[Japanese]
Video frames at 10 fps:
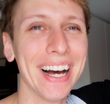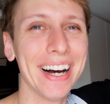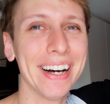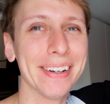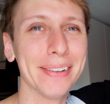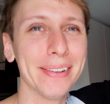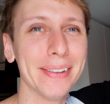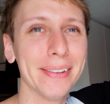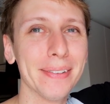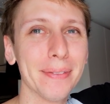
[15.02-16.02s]
あの
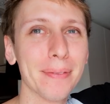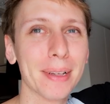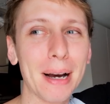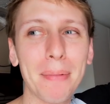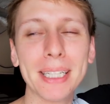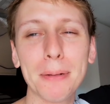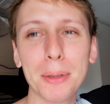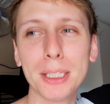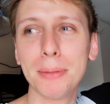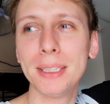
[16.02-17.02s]
頑張って
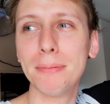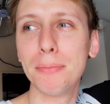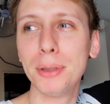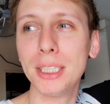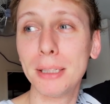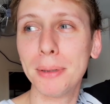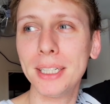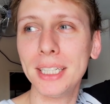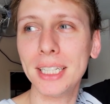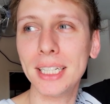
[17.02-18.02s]
ブリスベブリスベン
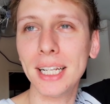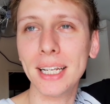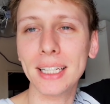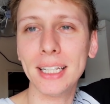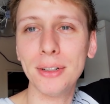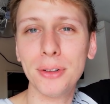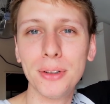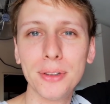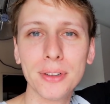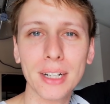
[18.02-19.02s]
に来て昨日
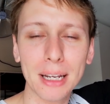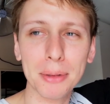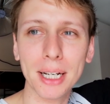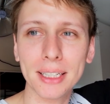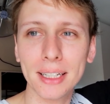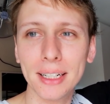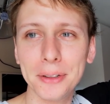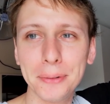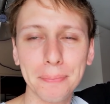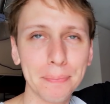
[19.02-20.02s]
ライブやったんだよ
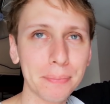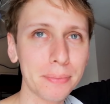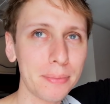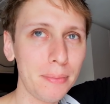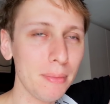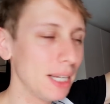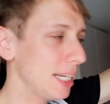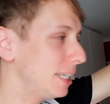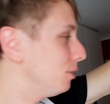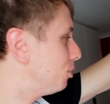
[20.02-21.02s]
で
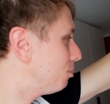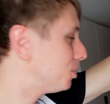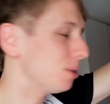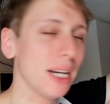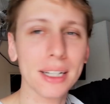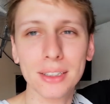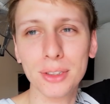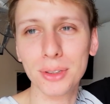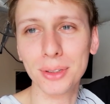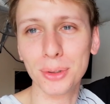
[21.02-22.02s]
昨日もなんか
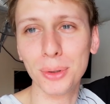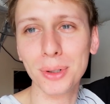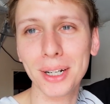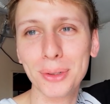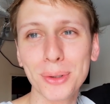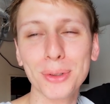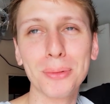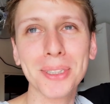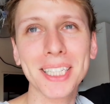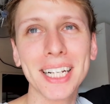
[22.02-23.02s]
ちょっと動画撮ろうと
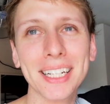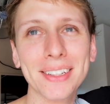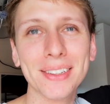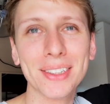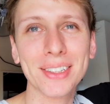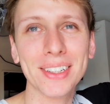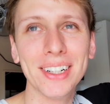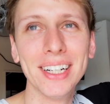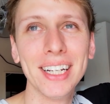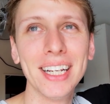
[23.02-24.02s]
思ってたんだけどちょっと
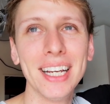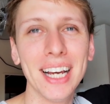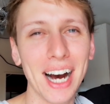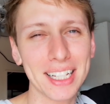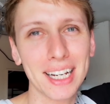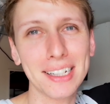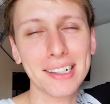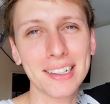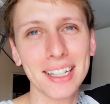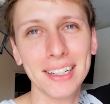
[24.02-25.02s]
朝早
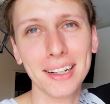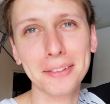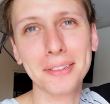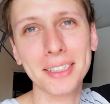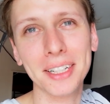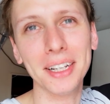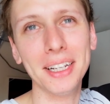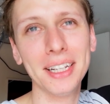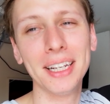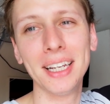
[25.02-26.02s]
くてだるくて
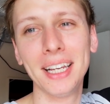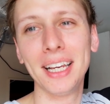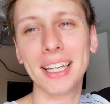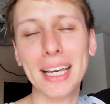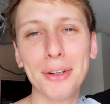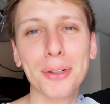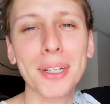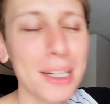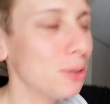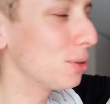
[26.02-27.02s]
結局昨
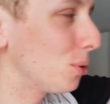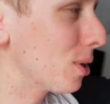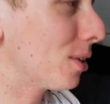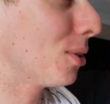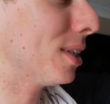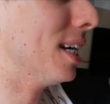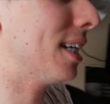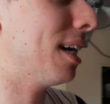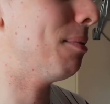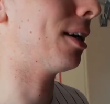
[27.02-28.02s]
日動画撮ってない
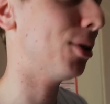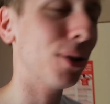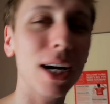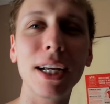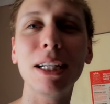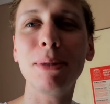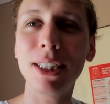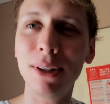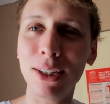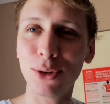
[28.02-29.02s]
から、まあ今日帰り
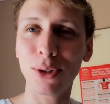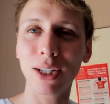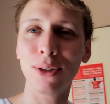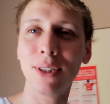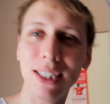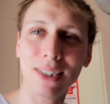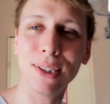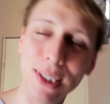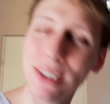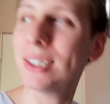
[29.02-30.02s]
道は動画撮っていくっ
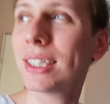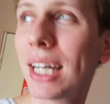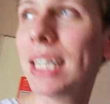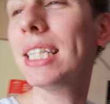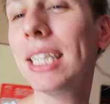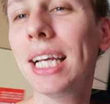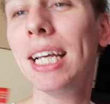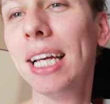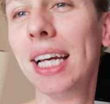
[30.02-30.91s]
ていう感じで。